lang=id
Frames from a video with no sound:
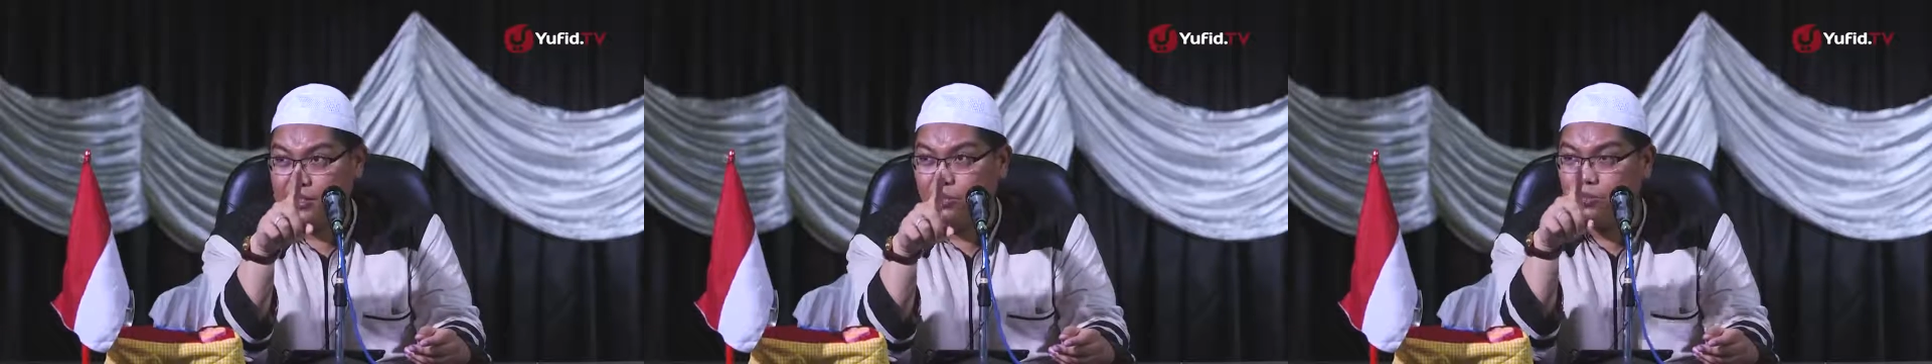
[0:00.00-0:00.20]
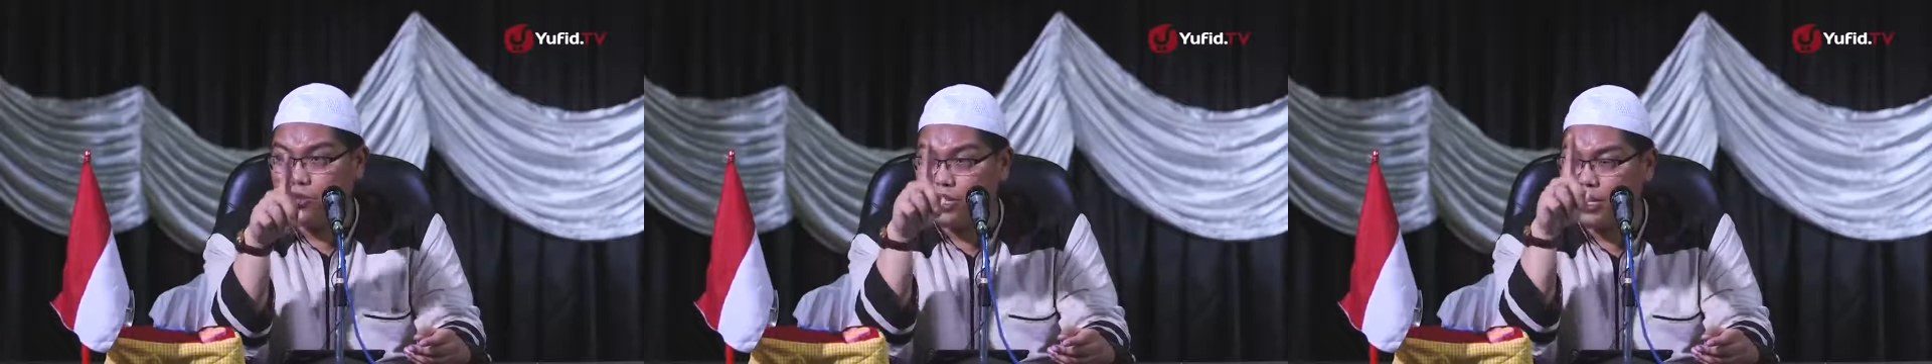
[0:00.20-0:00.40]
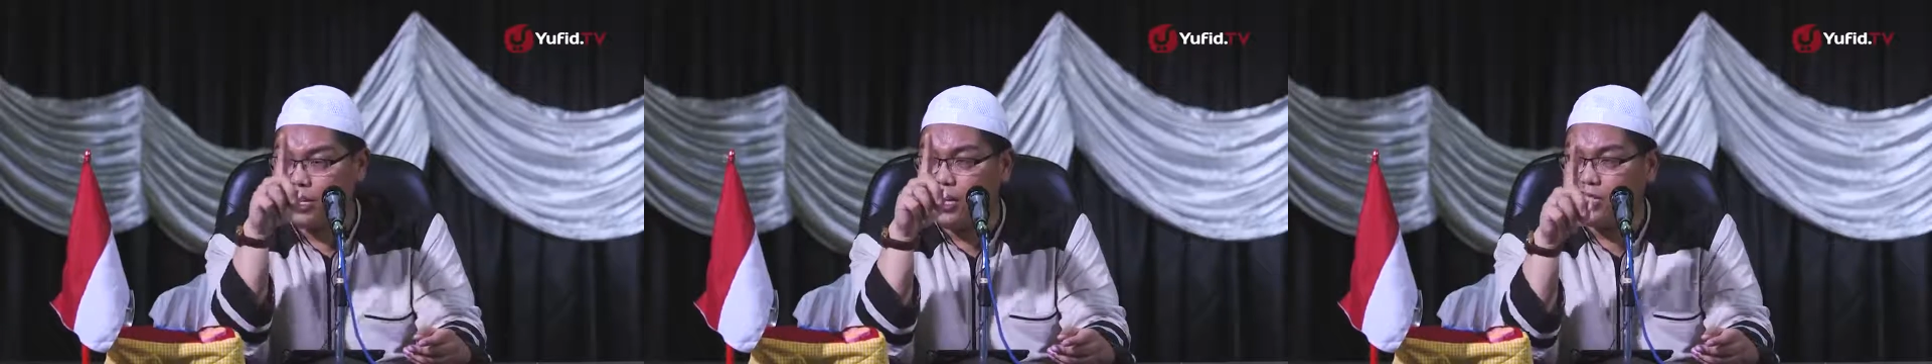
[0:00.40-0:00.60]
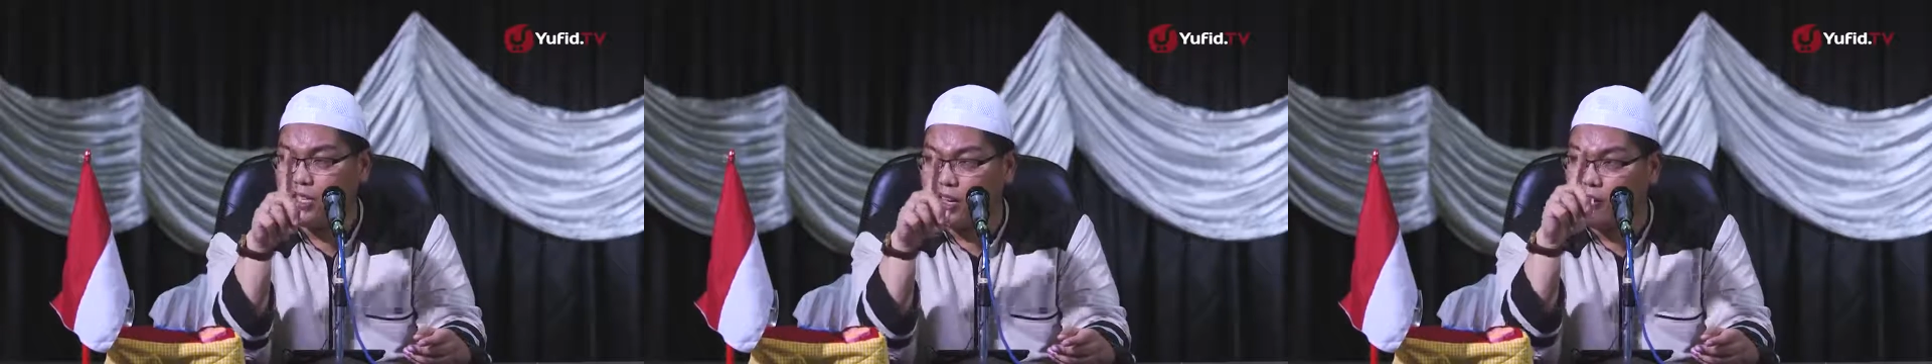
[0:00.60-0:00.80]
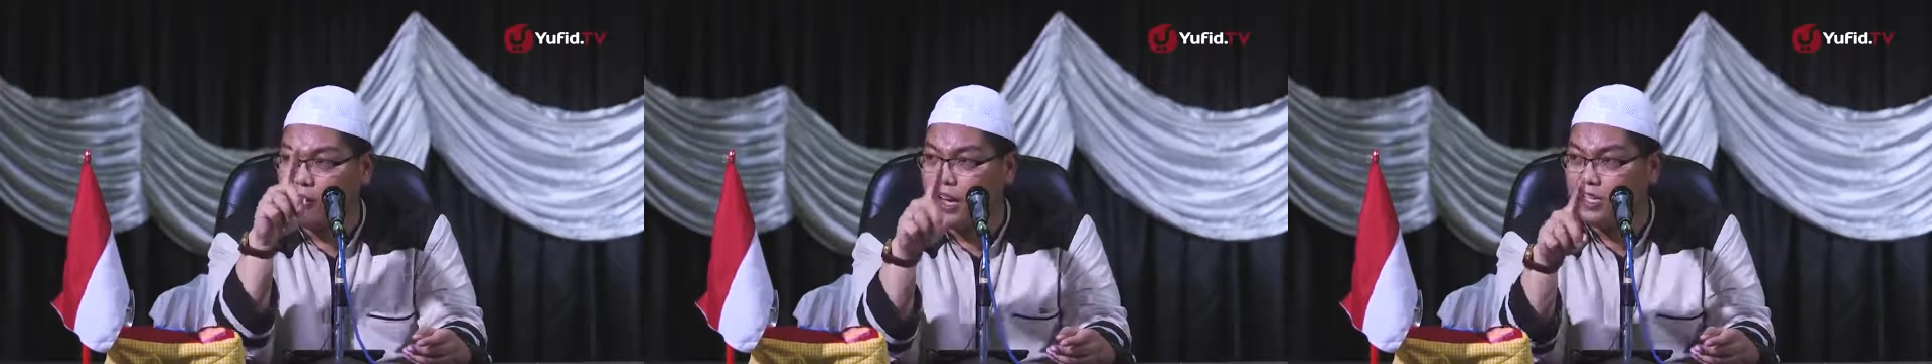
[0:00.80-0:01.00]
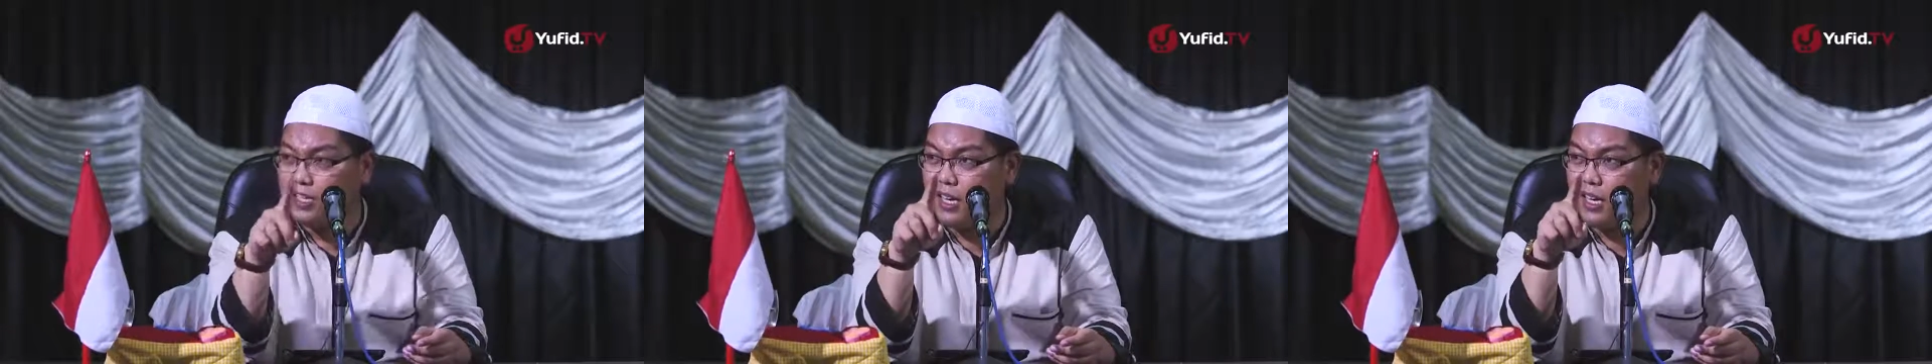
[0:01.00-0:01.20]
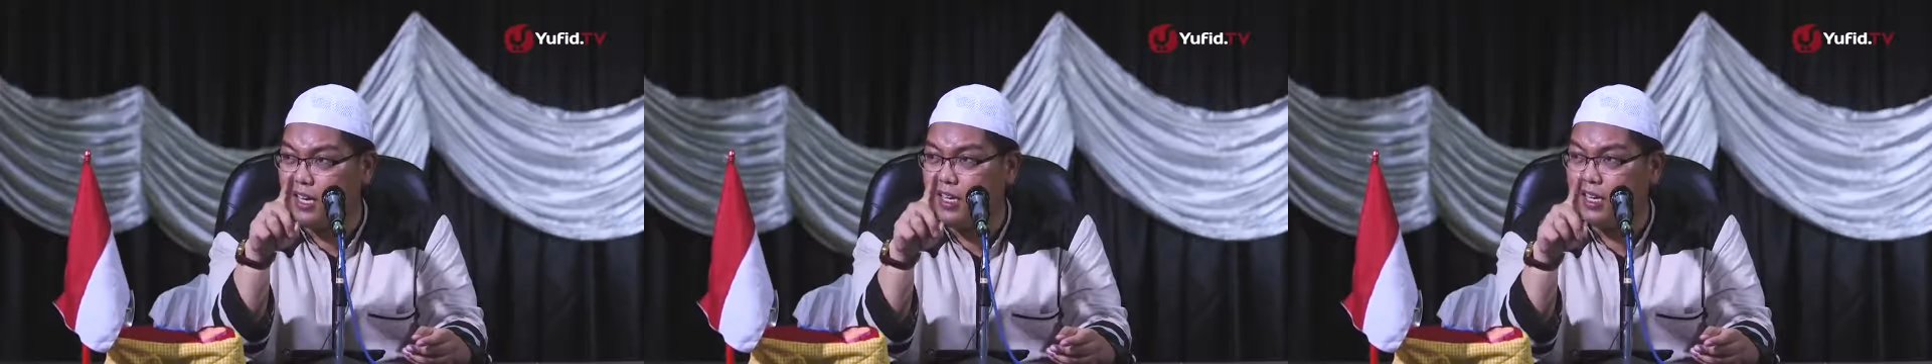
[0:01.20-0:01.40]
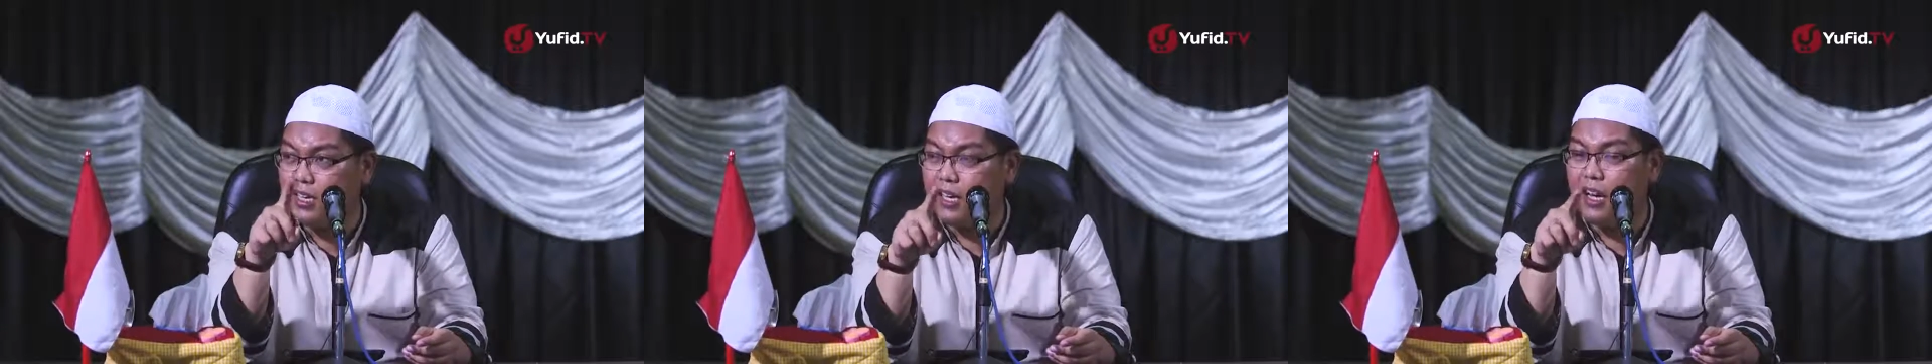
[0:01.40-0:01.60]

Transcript: Sungguhnya lelaki yang bahagia